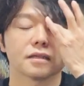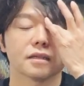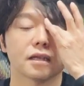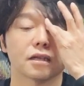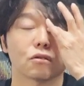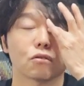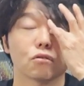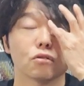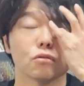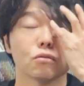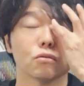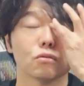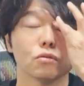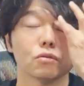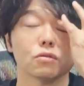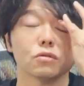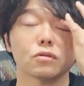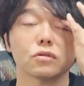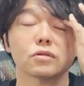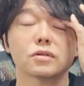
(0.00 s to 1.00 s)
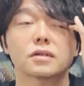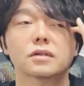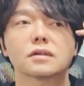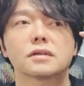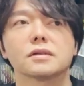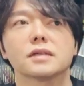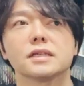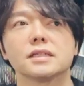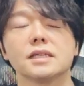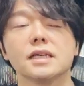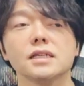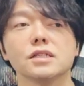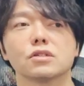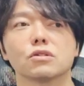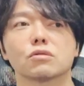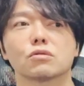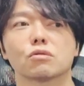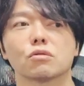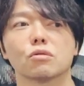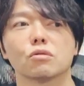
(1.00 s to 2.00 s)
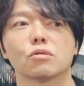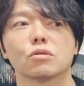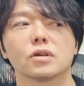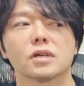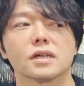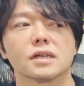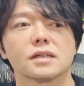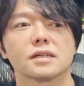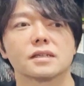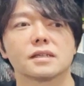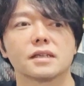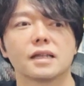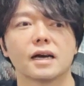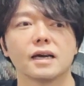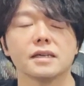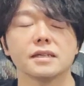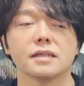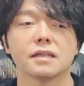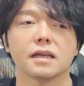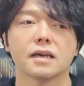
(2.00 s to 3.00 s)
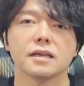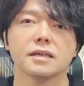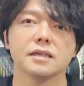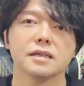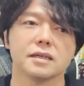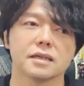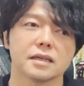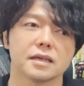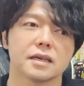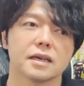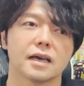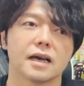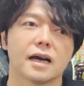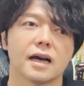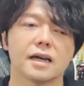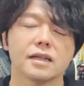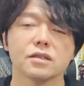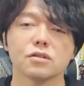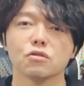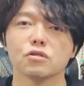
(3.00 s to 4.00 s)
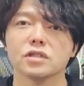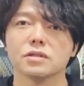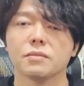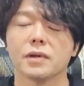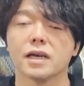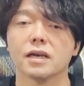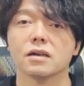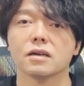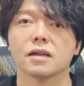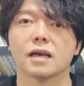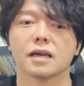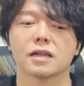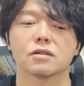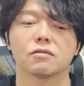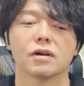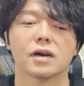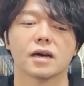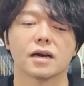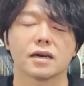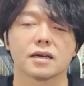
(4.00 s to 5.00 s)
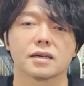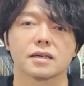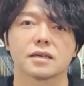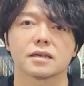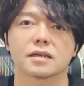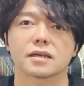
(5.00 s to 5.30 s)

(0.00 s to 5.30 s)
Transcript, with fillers: ただこれをリセッションの大体半年前ぐらいには